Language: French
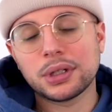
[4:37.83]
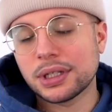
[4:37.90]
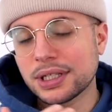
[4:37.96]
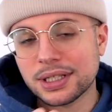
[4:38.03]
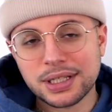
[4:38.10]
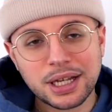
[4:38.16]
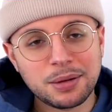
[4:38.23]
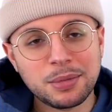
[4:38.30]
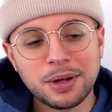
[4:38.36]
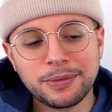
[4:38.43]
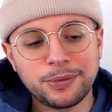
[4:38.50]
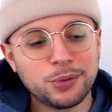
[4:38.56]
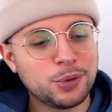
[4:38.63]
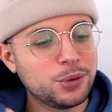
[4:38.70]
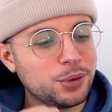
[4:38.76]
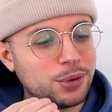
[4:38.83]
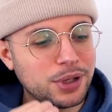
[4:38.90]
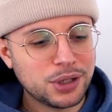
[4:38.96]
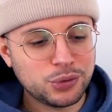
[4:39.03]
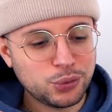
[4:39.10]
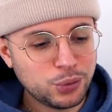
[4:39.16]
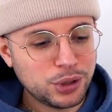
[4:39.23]
les armes à feu
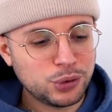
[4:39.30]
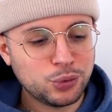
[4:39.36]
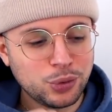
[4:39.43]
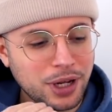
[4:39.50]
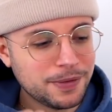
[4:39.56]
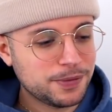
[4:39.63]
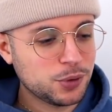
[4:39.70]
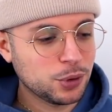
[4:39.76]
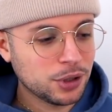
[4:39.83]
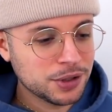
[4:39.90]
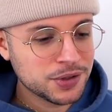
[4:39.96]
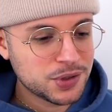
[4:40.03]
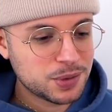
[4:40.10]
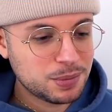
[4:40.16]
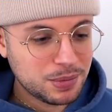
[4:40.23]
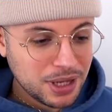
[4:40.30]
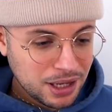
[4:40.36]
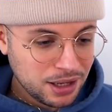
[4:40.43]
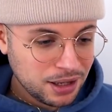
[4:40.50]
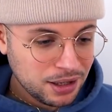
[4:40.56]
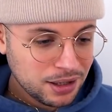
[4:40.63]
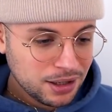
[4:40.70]
et tout et tout, la violence,
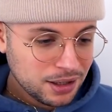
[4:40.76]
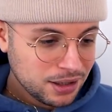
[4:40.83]
mais